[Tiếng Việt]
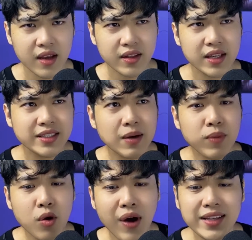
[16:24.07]
Thì trong
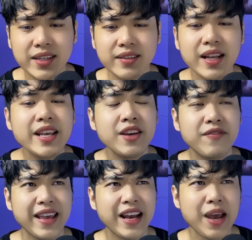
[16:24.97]
cái quá trình đi như
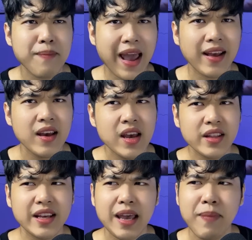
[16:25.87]
vậy á các bạn,
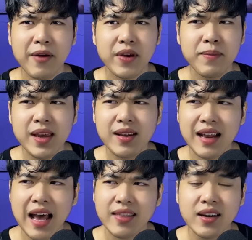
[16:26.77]
thì các bạn phải biết
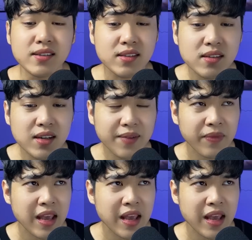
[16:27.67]
là thời xưa á,